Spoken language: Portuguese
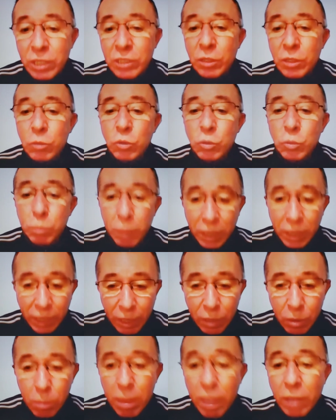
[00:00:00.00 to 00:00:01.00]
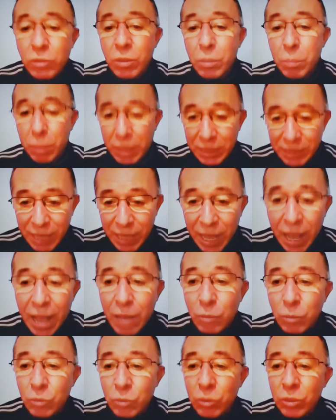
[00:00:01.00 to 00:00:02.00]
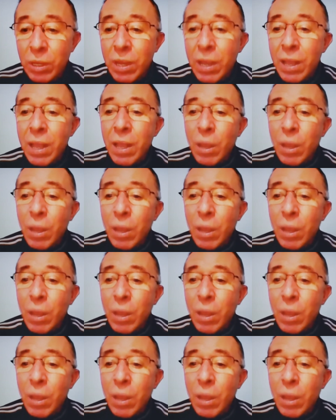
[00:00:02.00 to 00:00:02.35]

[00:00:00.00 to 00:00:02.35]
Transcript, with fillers: que são os pequenos e médios empresários.